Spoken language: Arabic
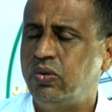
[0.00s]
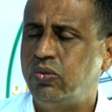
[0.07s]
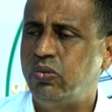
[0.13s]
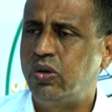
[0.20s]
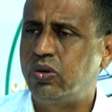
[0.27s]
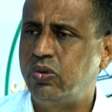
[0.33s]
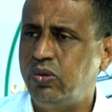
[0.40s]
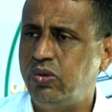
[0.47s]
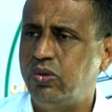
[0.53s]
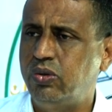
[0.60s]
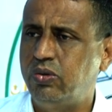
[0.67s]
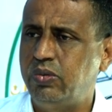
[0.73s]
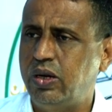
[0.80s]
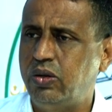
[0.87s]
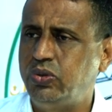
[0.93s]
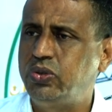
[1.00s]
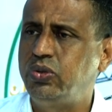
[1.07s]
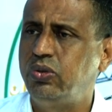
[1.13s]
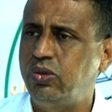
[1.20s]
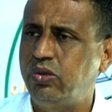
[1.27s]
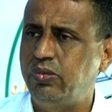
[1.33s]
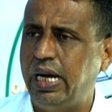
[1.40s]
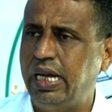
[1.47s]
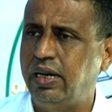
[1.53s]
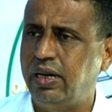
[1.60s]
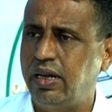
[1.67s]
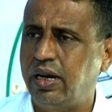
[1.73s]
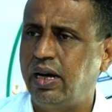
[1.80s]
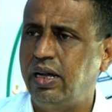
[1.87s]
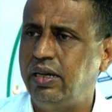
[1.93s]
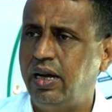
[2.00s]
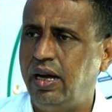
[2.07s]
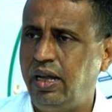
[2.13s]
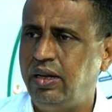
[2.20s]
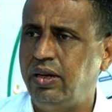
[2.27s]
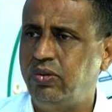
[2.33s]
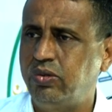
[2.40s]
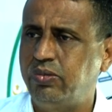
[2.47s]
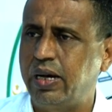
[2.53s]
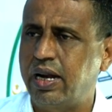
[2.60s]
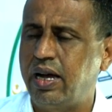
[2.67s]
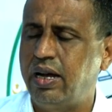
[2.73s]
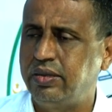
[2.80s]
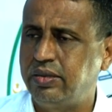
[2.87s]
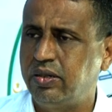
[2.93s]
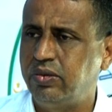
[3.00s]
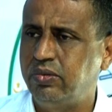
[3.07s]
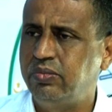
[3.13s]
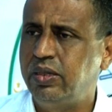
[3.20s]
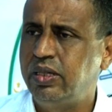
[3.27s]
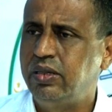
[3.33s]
وكلهم أو جلهم على الأقل أعلنوا براءتهم